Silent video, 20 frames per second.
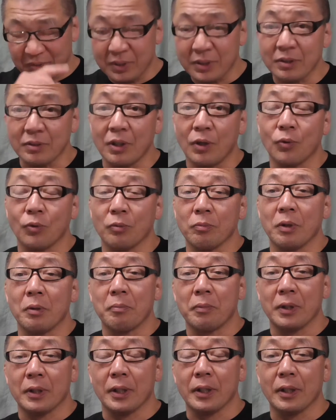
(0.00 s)
素顔のま
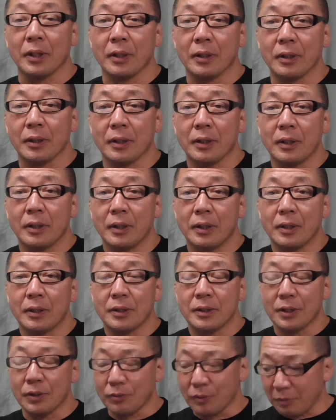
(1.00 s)
んまで
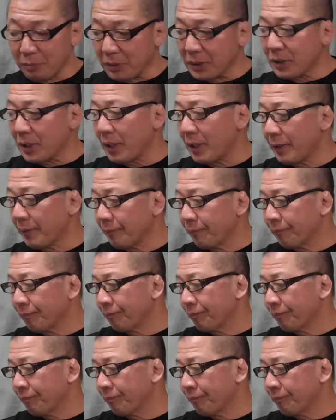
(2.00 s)
来てくれました。